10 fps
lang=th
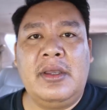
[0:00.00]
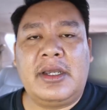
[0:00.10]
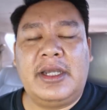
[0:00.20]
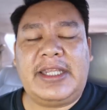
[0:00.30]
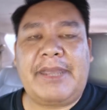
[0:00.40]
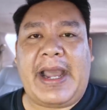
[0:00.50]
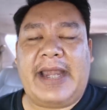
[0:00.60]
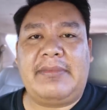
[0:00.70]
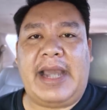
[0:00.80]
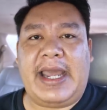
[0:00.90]
คือที่ผ่า
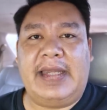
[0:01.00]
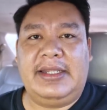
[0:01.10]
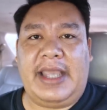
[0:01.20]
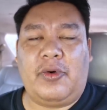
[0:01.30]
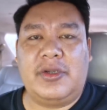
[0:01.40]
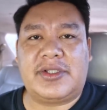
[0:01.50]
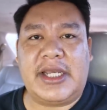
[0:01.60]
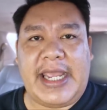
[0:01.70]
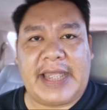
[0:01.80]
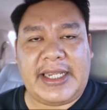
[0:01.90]
นมาเนี่ย คนเสื้
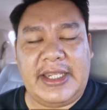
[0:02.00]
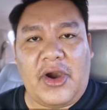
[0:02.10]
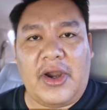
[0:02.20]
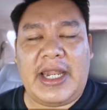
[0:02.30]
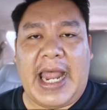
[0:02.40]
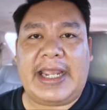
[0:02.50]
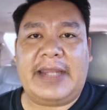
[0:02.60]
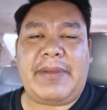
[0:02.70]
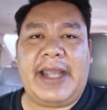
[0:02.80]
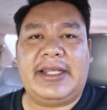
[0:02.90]
อแดงท้าย้อนหลัง
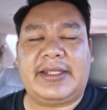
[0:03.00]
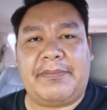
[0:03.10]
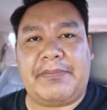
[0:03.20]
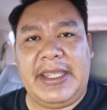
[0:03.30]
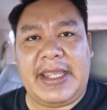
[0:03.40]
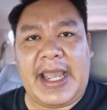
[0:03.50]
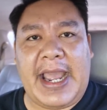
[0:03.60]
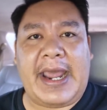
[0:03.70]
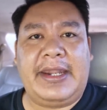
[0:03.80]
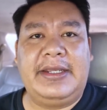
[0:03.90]
กันไปตั้งแต่ปี
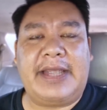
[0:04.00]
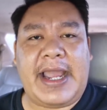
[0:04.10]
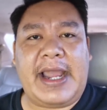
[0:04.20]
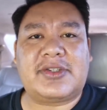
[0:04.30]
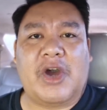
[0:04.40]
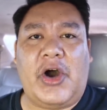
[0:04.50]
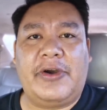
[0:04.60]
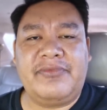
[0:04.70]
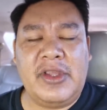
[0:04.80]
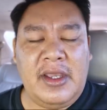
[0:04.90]

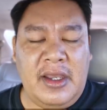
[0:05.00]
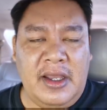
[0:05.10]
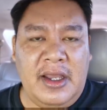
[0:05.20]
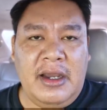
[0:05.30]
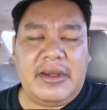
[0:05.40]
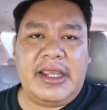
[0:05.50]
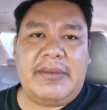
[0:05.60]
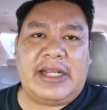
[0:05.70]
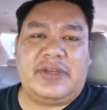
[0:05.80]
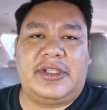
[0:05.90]
5152 เรื่อย
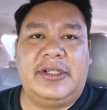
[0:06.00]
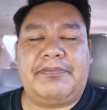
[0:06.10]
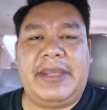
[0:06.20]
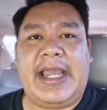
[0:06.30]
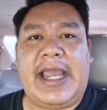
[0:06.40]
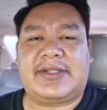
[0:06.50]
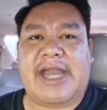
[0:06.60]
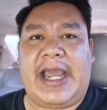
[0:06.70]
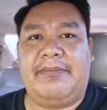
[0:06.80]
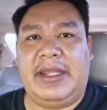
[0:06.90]
มาจนถึงปี
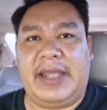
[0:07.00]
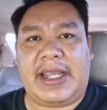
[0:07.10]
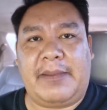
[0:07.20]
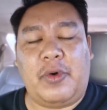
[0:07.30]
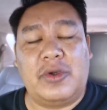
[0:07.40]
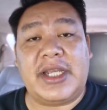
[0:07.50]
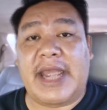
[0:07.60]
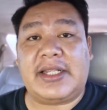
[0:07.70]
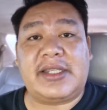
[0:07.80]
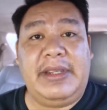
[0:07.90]
53 เนี่ยนะครับ คนเสื้อ
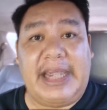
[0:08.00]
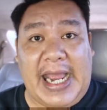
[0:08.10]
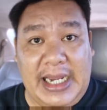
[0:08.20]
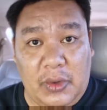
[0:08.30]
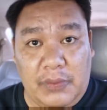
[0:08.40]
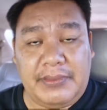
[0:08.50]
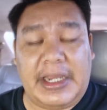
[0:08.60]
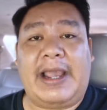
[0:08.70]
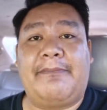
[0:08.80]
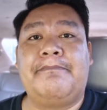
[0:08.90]
แดงจะมีหลายกลุ่ม
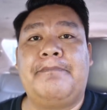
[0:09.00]
นะครับ